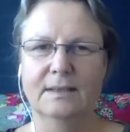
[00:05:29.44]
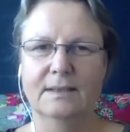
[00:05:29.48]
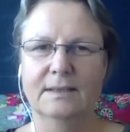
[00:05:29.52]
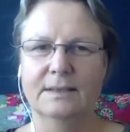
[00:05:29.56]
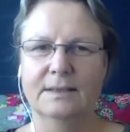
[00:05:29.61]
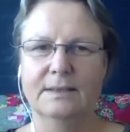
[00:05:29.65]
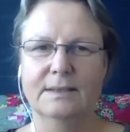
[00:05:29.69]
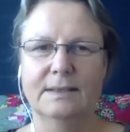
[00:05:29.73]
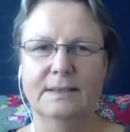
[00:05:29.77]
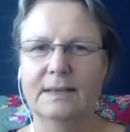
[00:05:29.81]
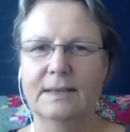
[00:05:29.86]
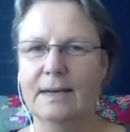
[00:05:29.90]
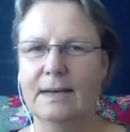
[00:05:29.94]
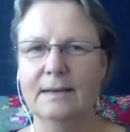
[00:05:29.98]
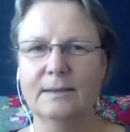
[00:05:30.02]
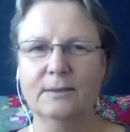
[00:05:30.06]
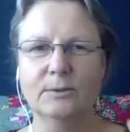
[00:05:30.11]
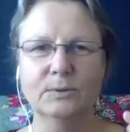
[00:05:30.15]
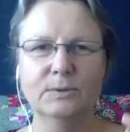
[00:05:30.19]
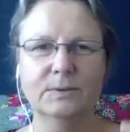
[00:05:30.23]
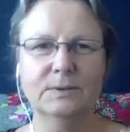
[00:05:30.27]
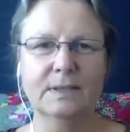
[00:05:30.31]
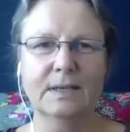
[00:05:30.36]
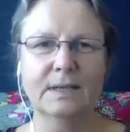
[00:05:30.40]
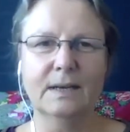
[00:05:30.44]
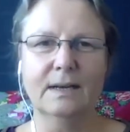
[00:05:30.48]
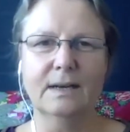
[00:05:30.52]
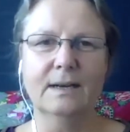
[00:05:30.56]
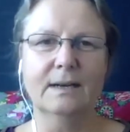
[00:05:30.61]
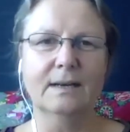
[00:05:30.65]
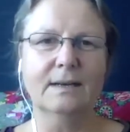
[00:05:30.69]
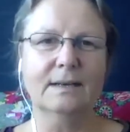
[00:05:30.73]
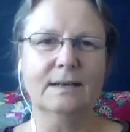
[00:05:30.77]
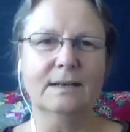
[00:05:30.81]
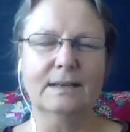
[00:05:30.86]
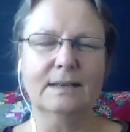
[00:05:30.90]
Nach und
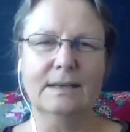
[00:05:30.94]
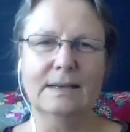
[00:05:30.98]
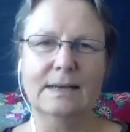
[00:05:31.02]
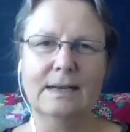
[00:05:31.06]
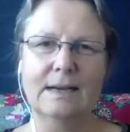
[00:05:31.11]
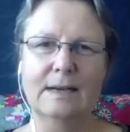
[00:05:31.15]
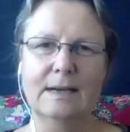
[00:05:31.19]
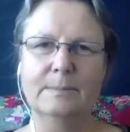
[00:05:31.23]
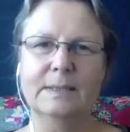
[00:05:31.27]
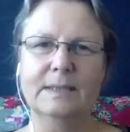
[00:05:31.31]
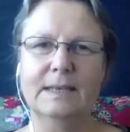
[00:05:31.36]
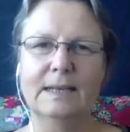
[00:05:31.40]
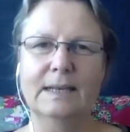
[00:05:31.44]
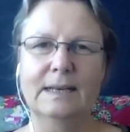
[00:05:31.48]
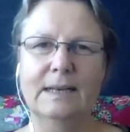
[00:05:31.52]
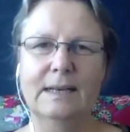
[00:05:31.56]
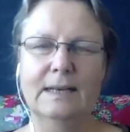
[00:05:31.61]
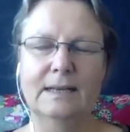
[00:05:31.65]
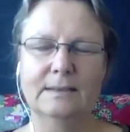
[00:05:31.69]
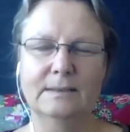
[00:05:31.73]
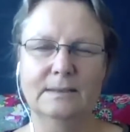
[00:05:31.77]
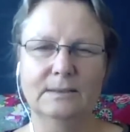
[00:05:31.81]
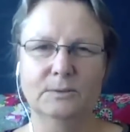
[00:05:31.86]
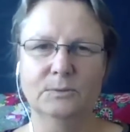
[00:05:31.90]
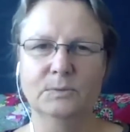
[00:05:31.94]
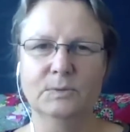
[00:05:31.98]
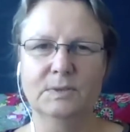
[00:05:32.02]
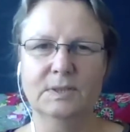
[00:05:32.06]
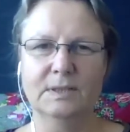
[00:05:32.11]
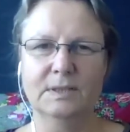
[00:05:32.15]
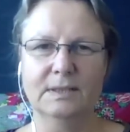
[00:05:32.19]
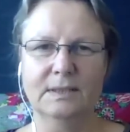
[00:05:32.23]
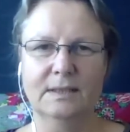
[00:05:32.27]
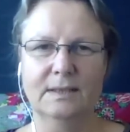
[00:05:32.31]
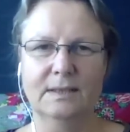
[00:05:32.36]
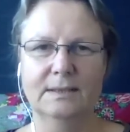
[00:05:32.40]
nach habe ich gelernt, die
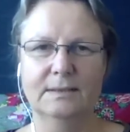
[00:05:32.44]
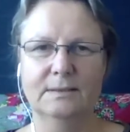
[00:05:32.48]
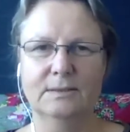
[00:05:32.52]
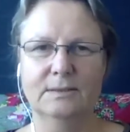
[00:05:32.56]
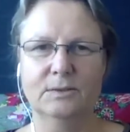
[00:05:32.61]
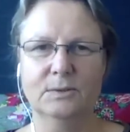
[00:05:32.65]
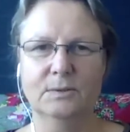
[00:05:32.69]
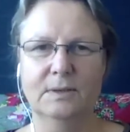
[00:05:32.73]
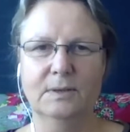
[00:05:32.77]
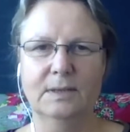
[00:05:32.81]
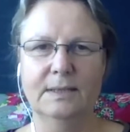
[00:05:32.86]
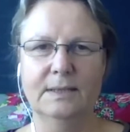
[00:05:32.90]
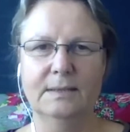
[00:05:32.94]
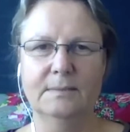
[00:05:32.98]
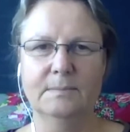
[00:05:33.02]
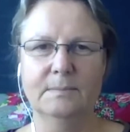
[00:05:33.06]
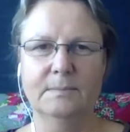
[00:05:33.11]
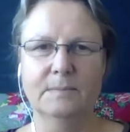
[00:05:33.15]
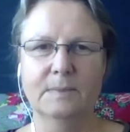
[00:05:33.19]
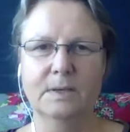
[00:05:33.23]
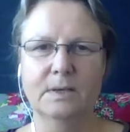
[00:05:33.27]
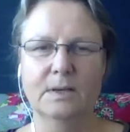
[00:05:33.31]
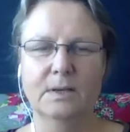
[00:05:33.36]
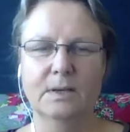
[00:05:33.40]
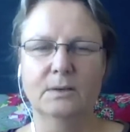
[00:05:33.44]
Unsicherheit zu lieben